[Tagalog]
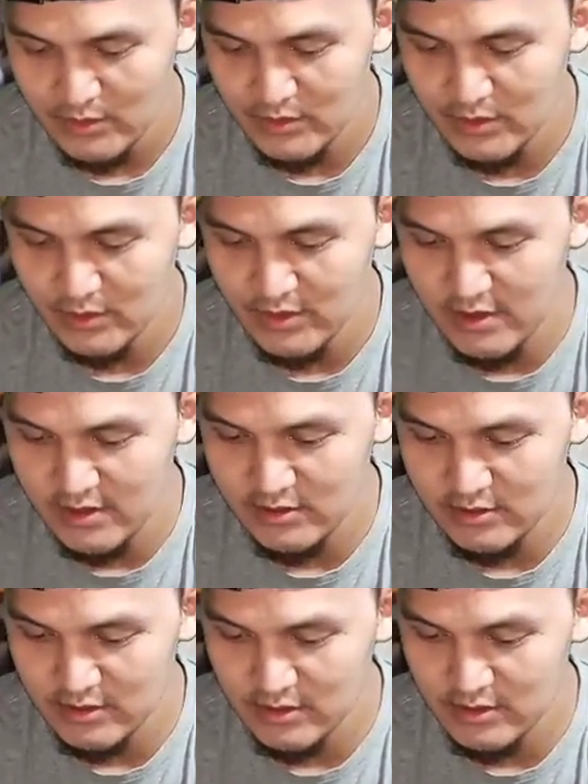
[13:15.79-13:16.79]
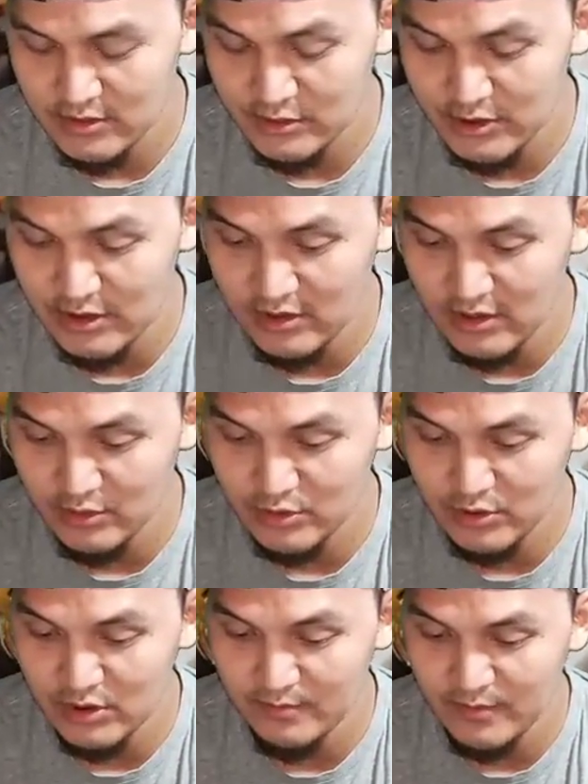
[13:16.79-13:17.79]
So ayan, uh, ah, shout
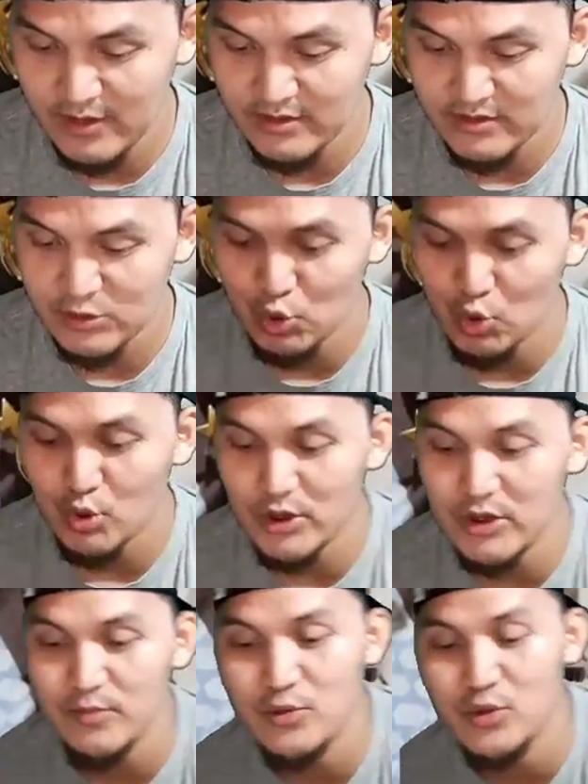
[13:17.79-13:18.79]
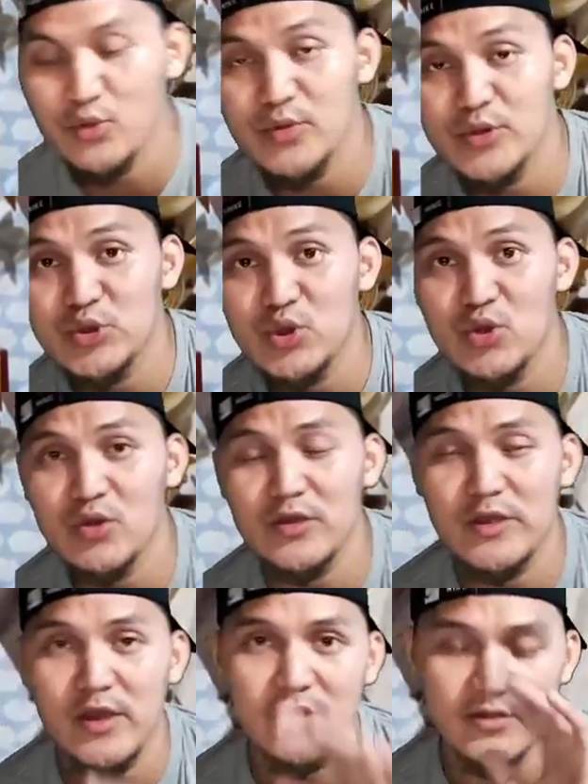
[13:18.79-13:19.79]
out din pala sa 2k viewers ko.
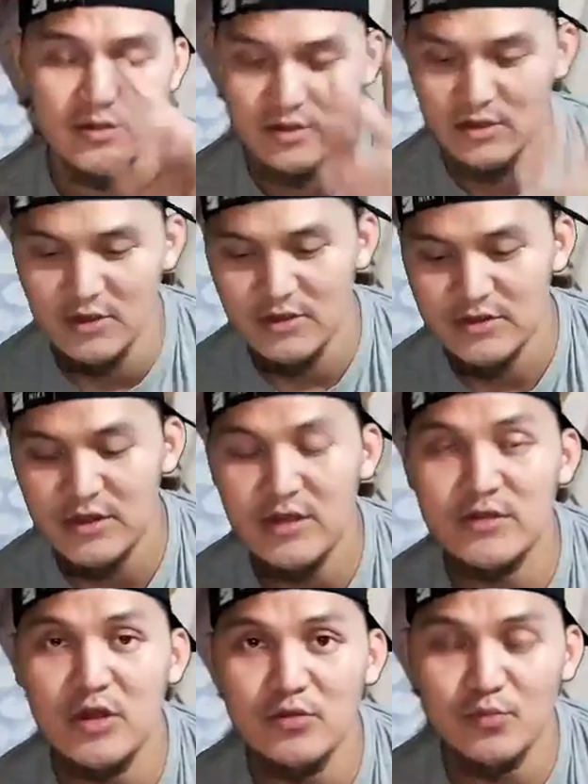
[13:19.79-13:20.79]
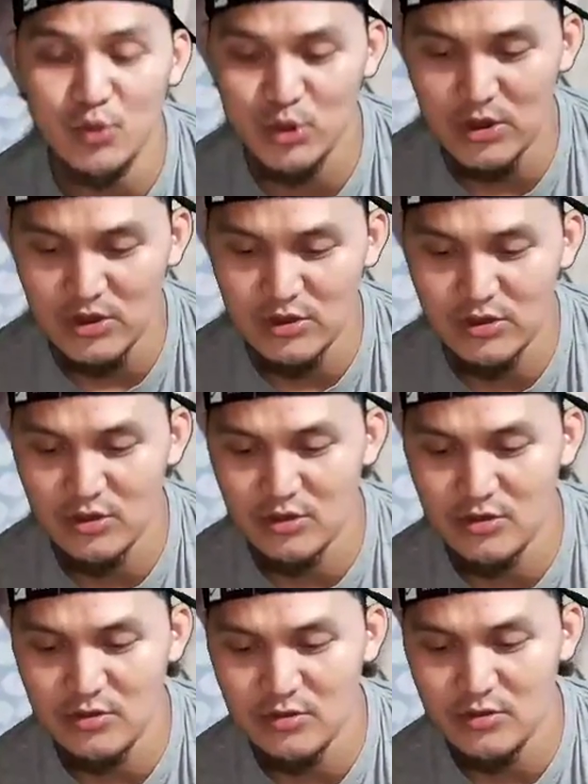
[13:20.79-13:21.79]
Ayan. Shout out po sa inyo.
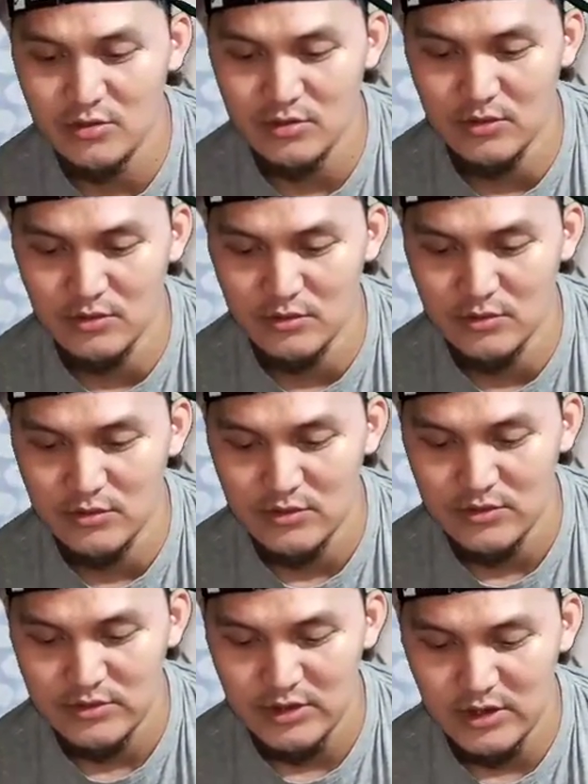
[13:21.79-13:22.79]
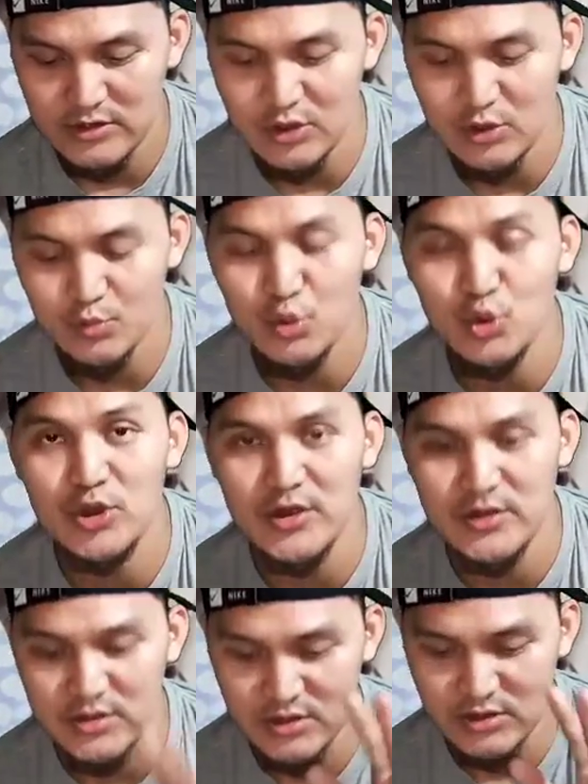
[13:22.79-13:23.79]
Shout out po
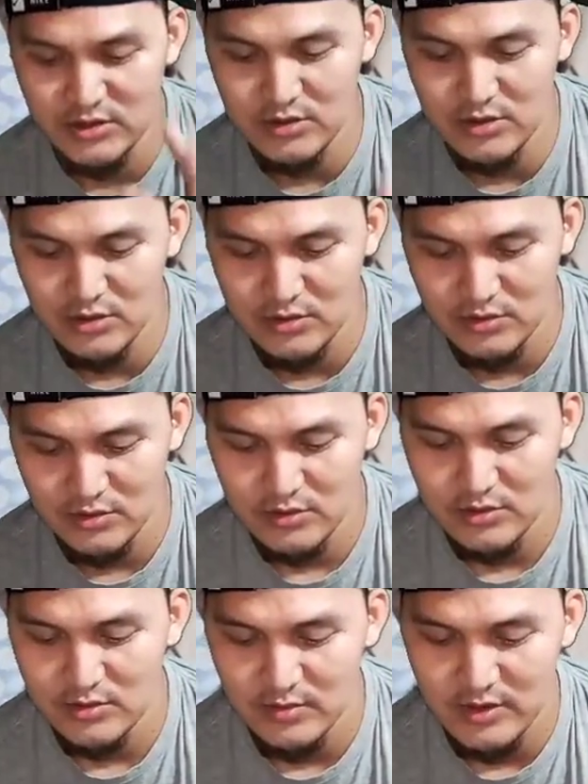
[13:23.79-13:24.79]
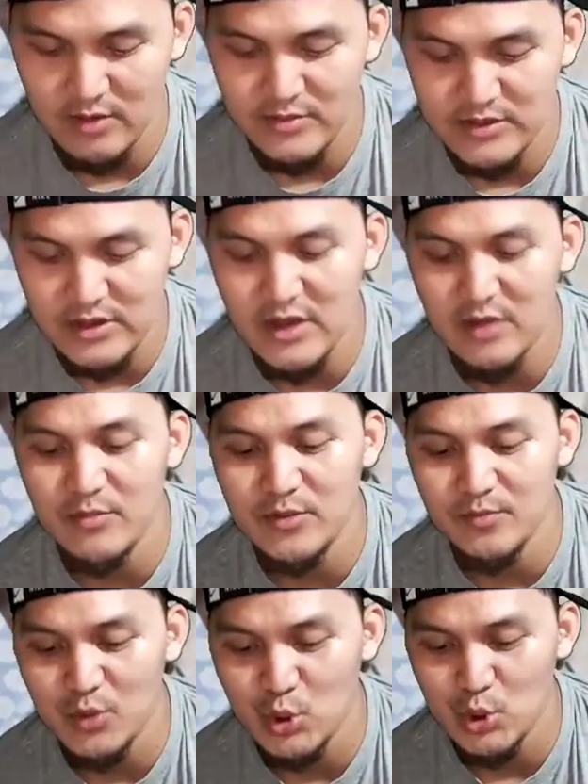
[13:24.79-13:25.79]
diyan sa inyo. Maraming
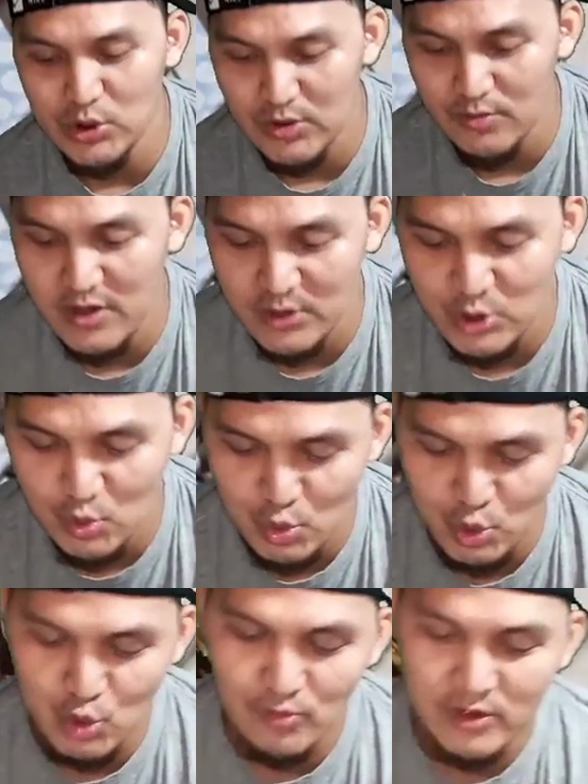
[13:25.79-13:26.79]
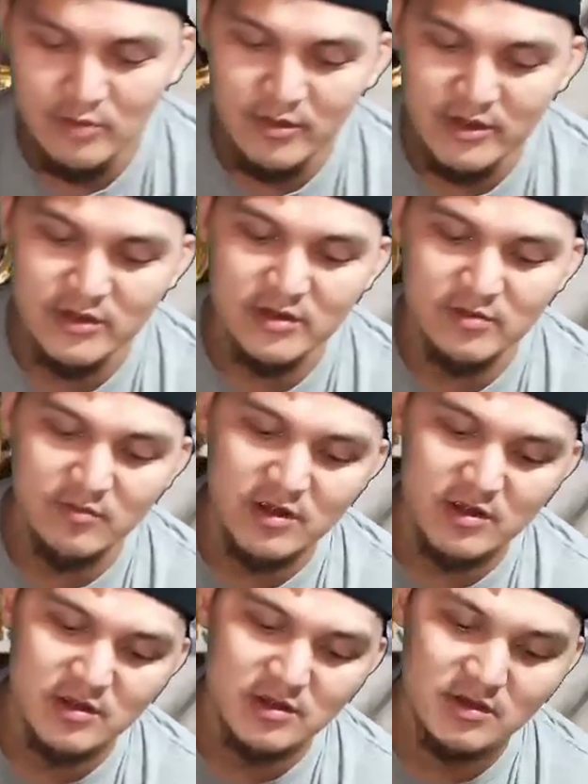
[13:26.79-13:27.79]
salamat po sa mga sumusubaybay ng
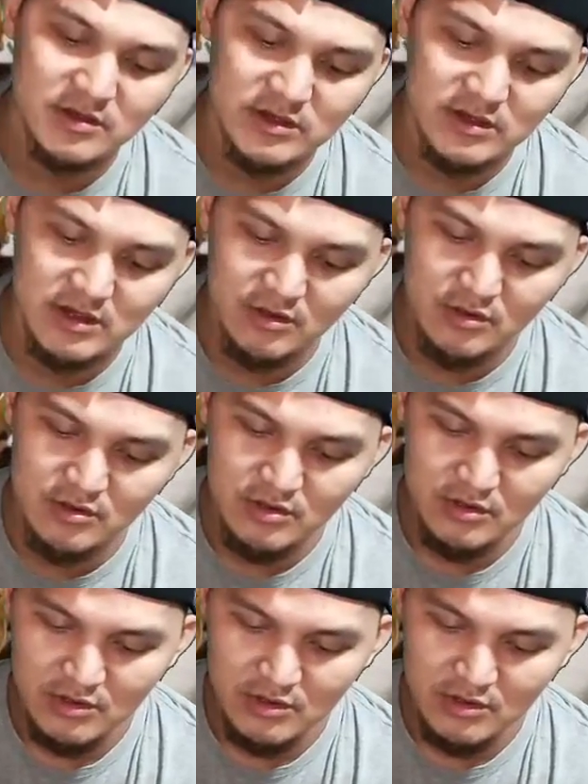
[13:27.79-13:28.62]
mga giya ko.